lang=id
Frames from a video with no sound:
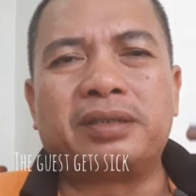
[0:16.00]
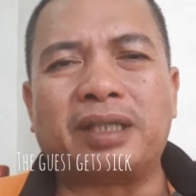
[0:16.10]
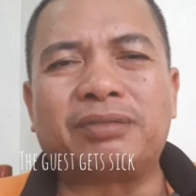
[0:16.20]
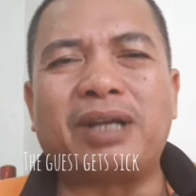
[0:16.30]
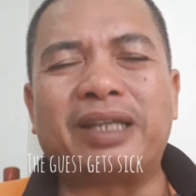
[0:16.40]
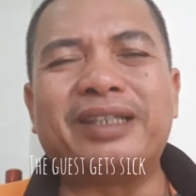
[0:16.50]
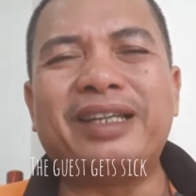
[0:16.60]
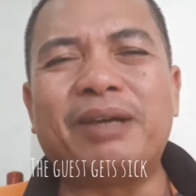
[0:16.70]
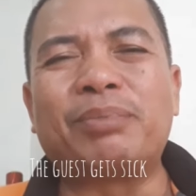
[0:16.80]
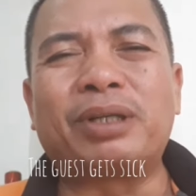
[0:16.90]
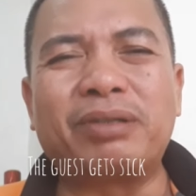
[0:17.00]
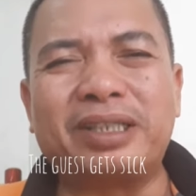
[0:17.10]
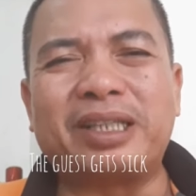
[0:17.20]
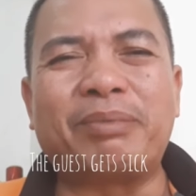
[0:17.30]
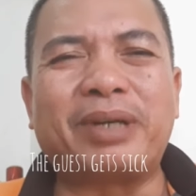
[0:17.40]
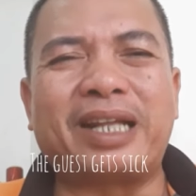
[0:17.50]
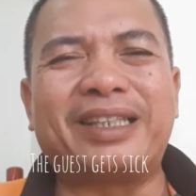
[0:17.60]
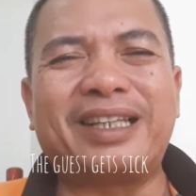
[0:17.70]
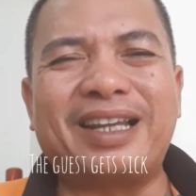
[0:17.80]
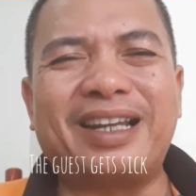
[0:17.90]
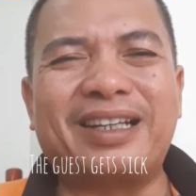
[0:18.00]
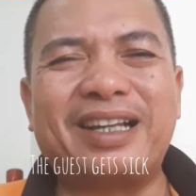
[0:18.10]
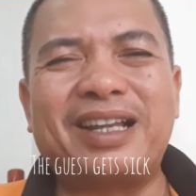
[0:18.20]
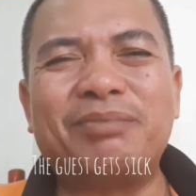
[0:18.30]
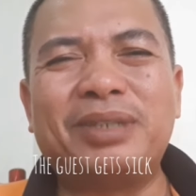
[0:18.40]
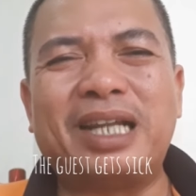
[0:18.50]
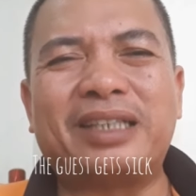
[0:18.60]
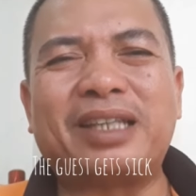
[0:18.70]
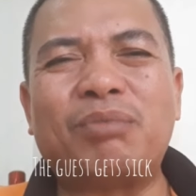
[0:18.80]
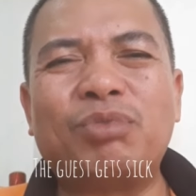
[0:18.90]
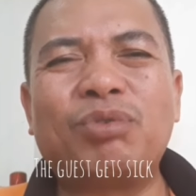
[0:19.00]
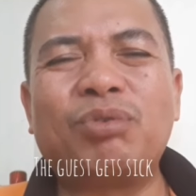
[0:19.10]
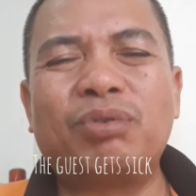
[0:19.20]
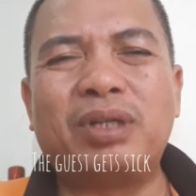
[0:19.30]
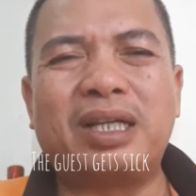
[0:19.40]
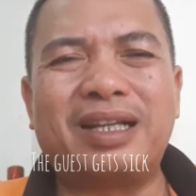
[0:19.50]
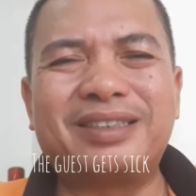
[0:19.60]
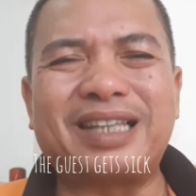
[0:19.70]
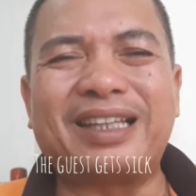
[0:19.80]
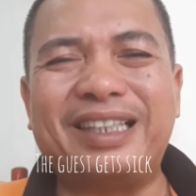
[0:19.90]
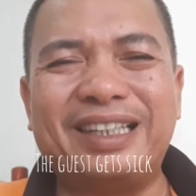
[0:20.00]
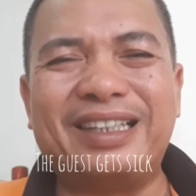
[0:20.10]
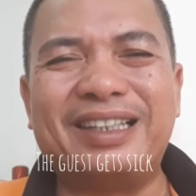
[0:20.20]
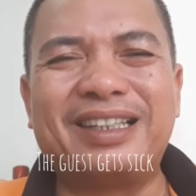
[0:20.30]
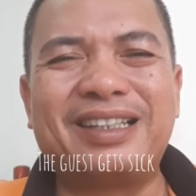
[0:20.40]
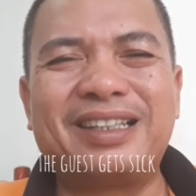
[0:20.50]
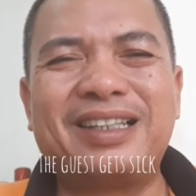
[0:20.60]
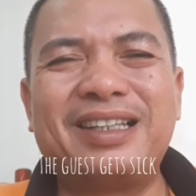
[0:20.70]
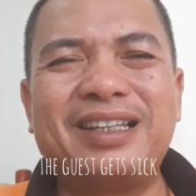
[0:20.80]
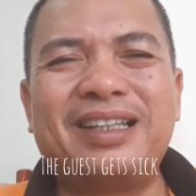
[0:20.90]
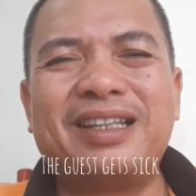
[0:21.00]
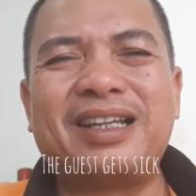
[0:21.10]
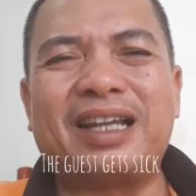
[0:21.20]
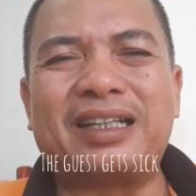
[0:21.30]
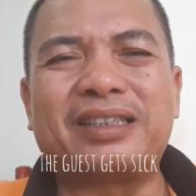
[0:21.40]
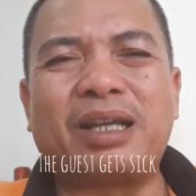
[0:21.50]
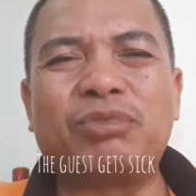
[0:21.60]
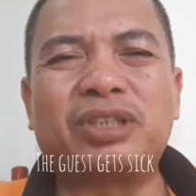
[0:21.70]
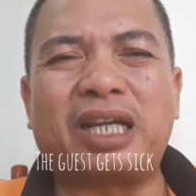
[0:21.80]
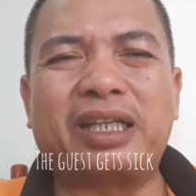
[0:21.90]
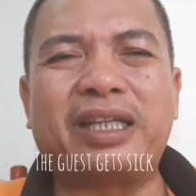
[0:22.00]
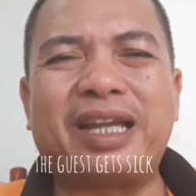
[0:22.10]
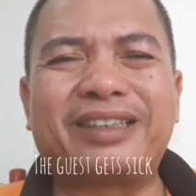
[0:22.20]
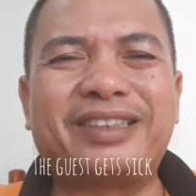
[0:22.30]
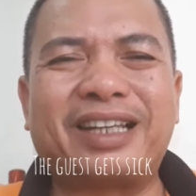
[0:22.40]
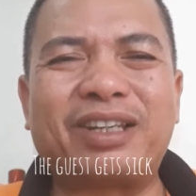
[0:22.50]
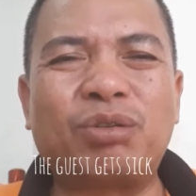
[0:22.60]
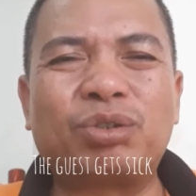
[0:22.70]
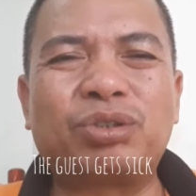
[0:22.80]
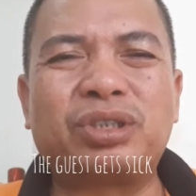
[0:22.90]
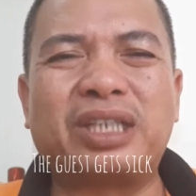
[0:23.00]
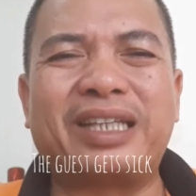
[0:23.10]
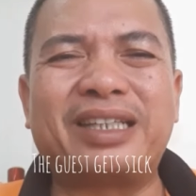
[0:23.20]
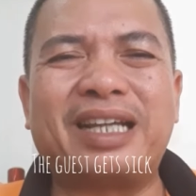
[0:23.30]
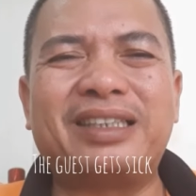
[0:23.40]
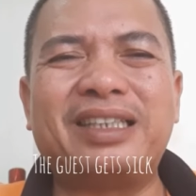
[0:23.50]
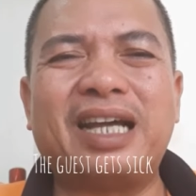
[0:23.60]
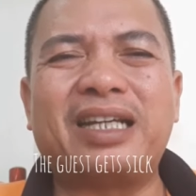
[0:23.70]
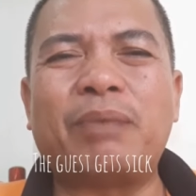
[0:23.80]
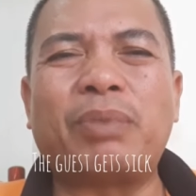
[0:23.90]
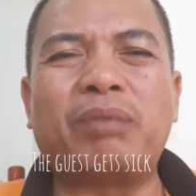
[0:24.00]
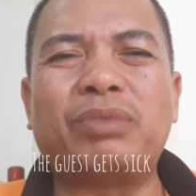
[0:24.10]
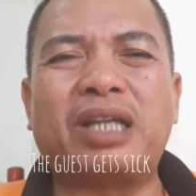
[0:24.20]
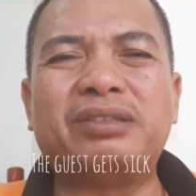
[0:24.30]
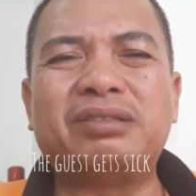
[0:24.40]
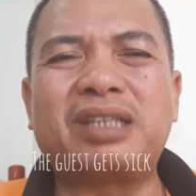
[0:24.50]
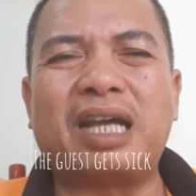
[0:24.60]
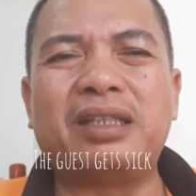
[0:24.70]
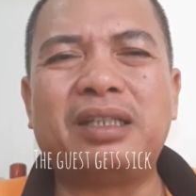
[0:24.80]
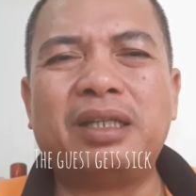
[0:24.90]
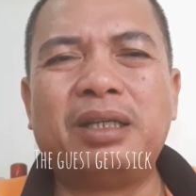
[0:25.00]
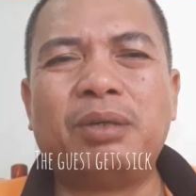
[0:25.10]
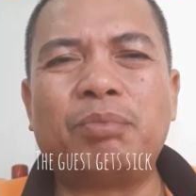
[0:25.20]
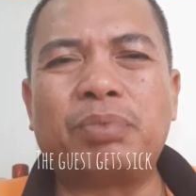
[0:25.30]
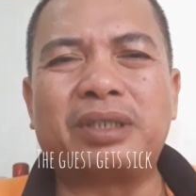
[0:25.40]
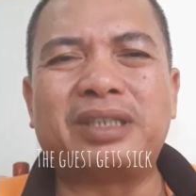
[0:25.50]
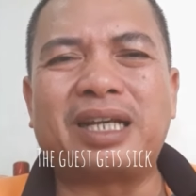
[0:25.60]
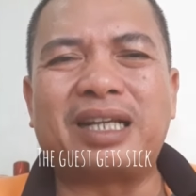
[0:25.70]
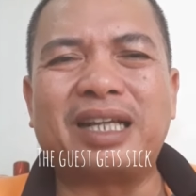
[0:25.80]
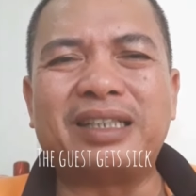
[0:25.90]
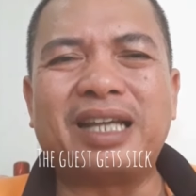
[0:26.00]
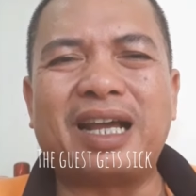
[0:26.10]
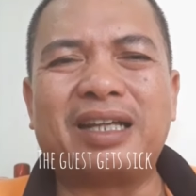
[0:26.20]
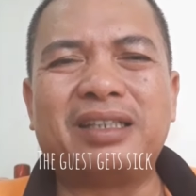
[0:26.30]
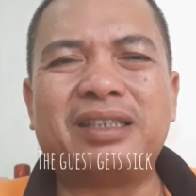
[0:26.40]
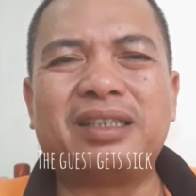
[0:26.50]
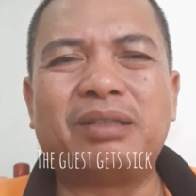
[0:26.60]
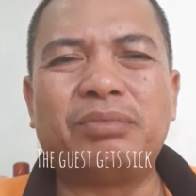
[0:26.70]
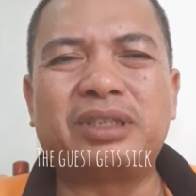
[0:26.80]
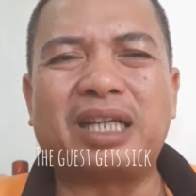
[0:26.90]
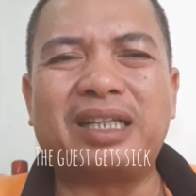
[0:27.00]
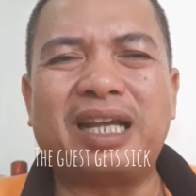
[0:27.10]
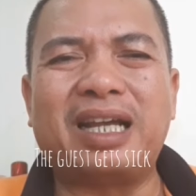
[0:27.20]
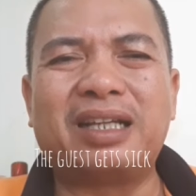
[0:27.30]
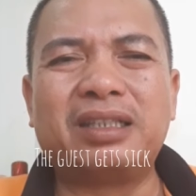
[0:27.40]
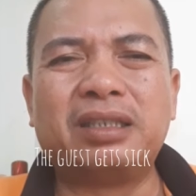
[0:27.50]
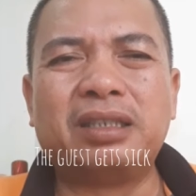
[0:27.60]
Satu lagi yang perlu kita perhatikan adalah bila tamu sakit ada tamu sakit yang serius sehingga tidak dapat melanjutkan perjalanannya misalnya